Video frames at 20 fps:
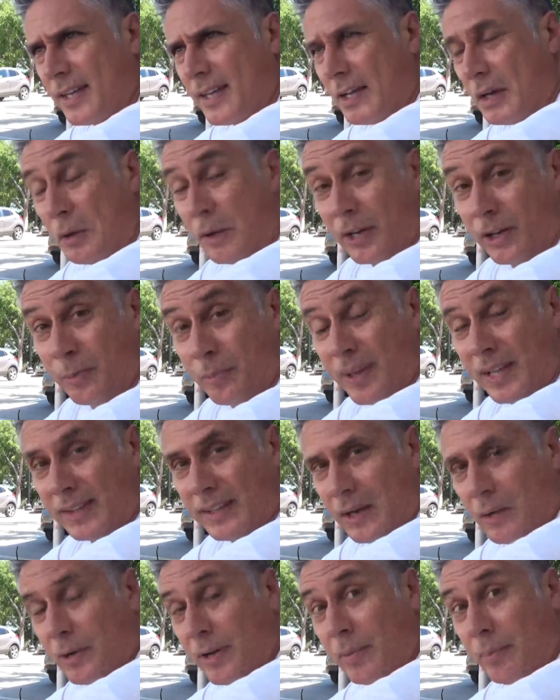en lo que
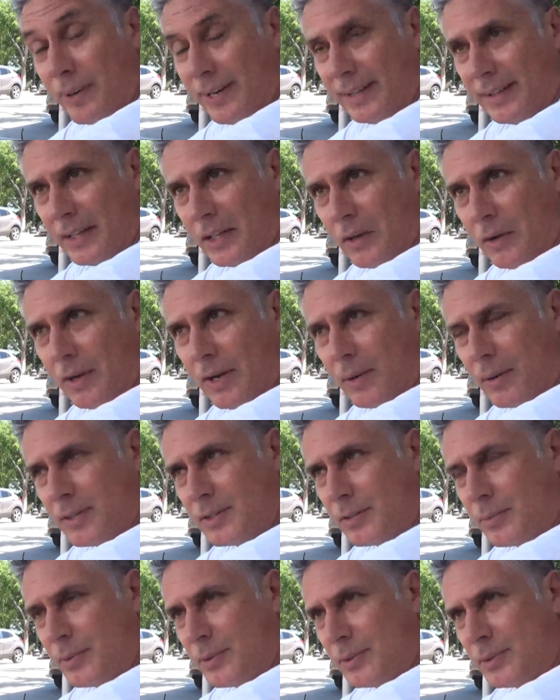respecta a un emprendedor, a un
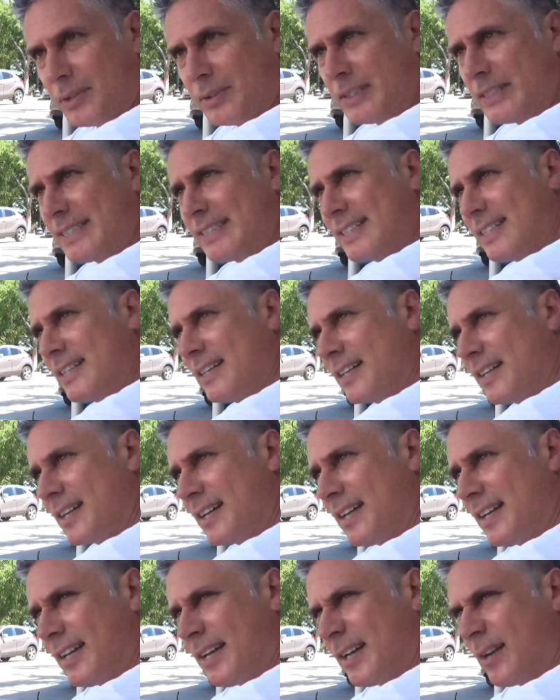entrepreneur.
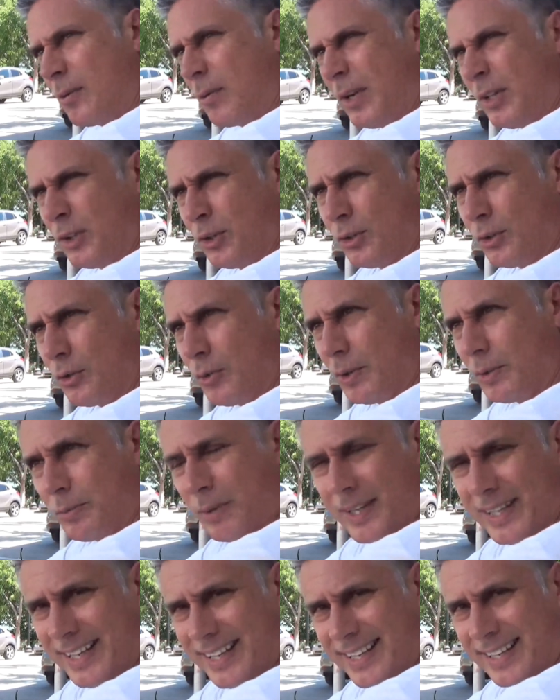¿Cuánto,
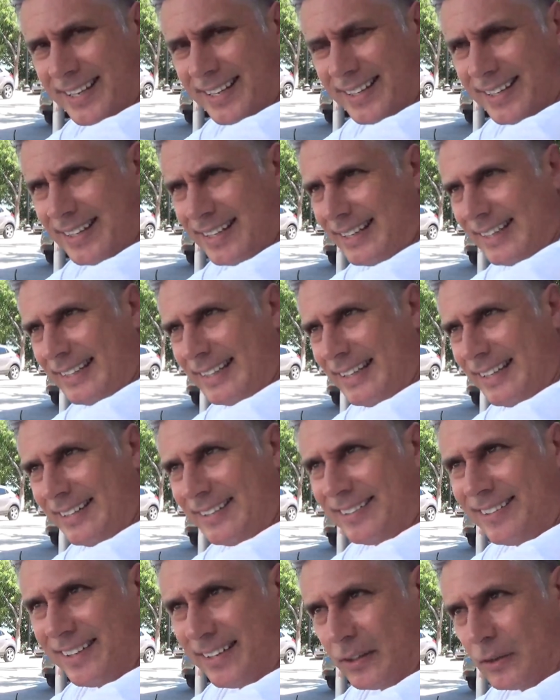cuánto hay de,
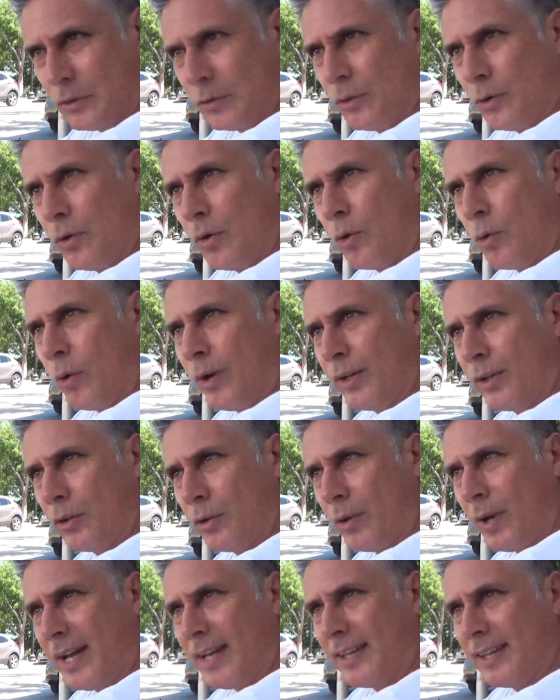cierto o
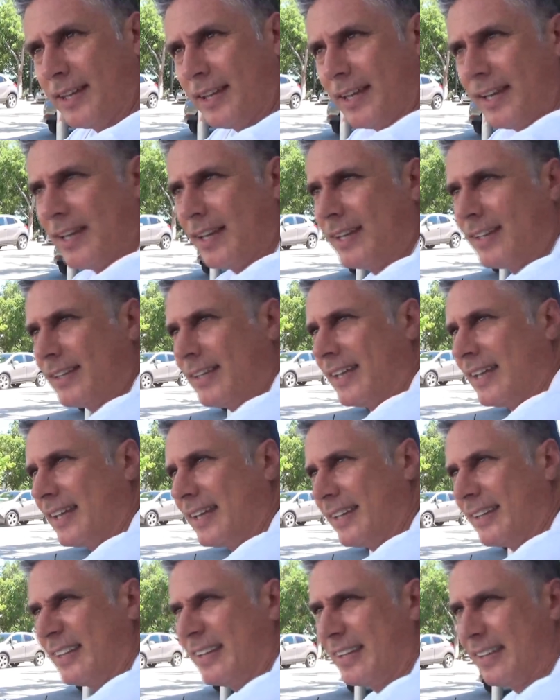cuánto hay
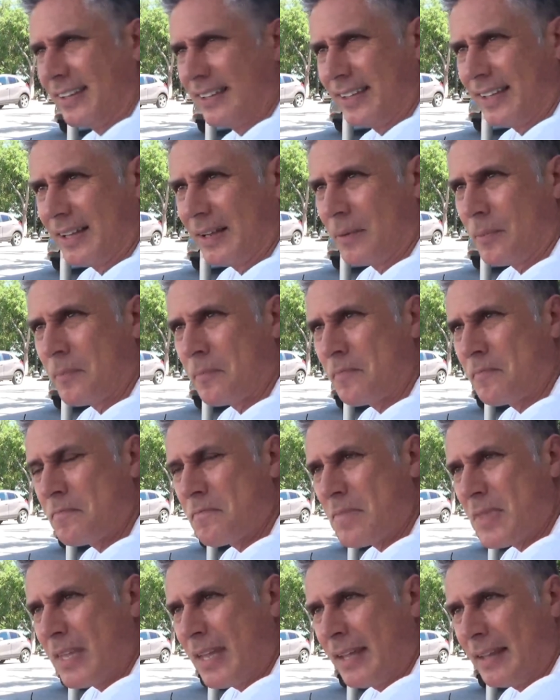de,
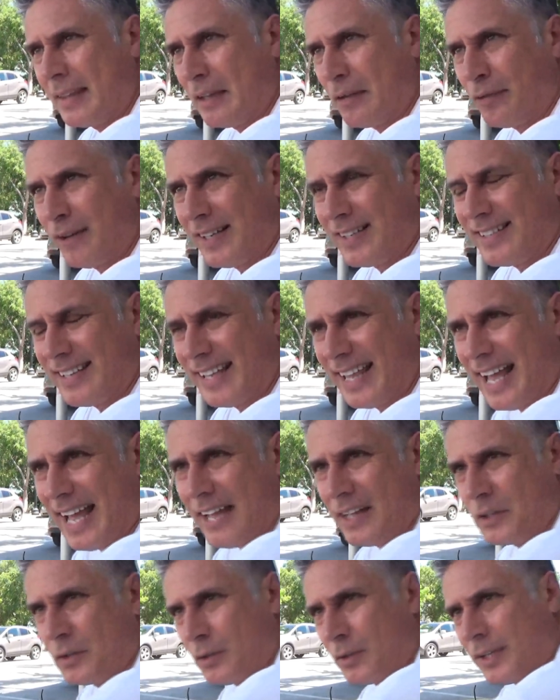
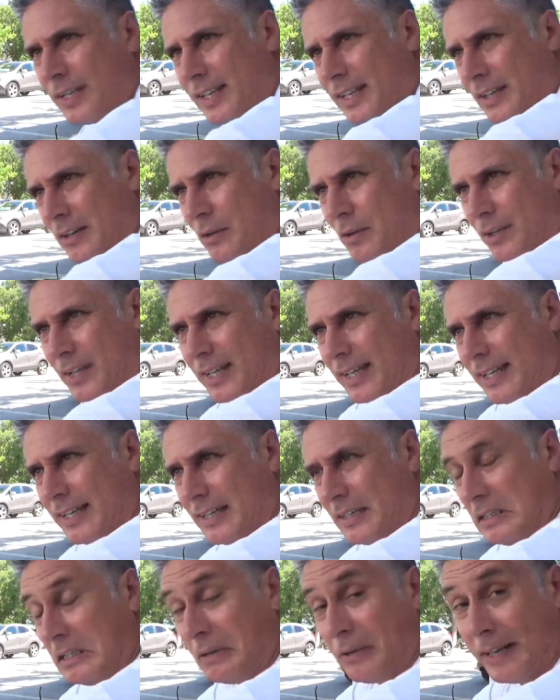falsedad o, de,
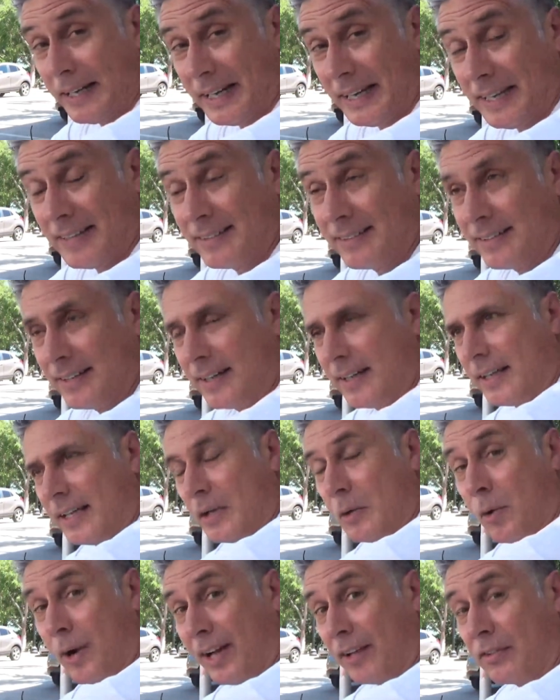divergencia, de
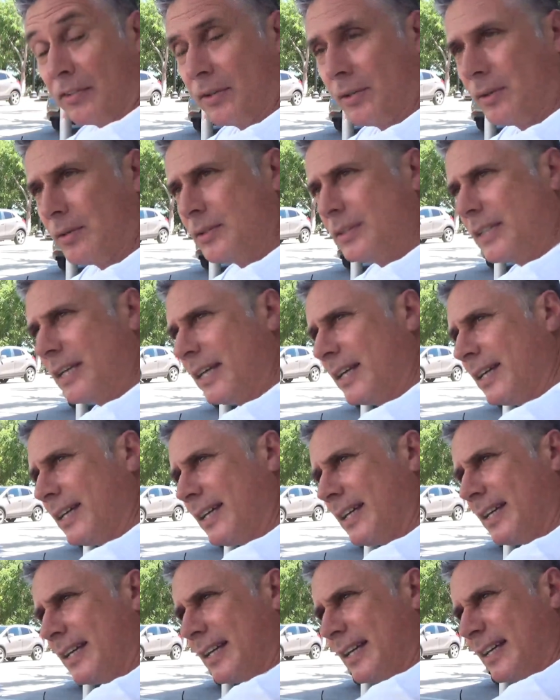equivocación, de,
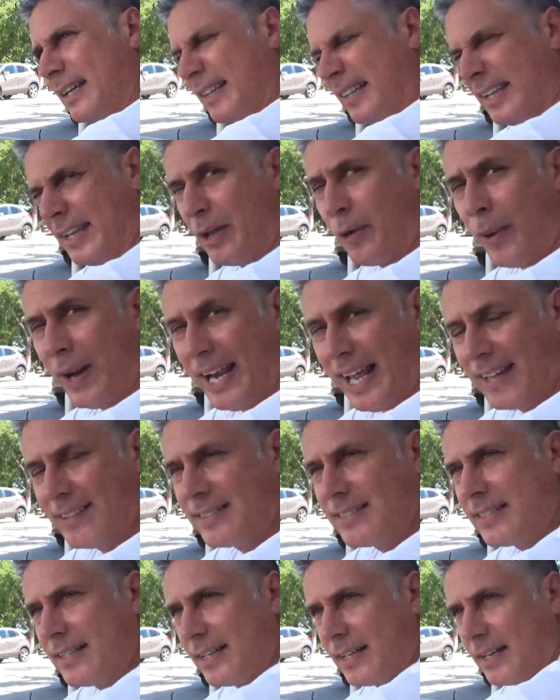
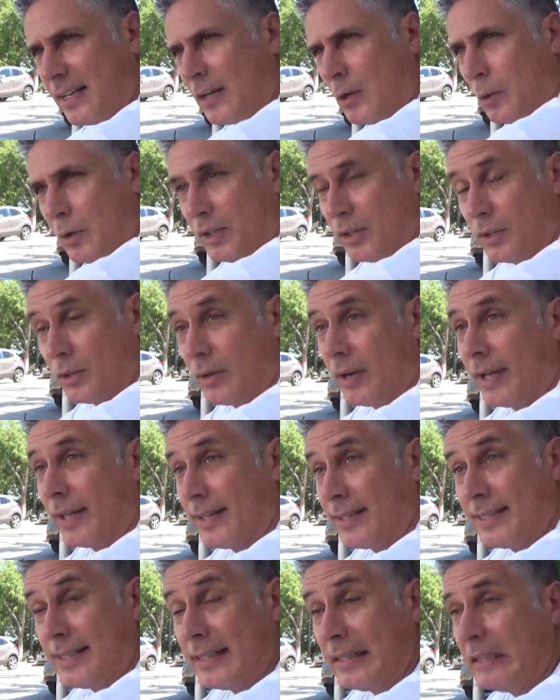desbalance en cuanto a
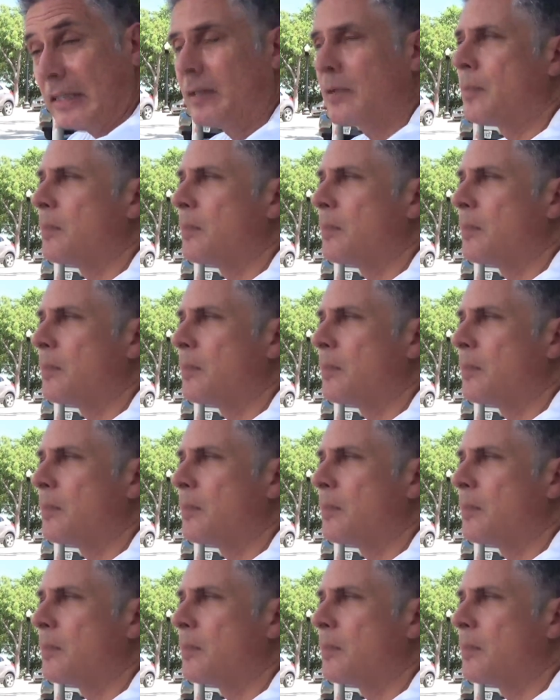decir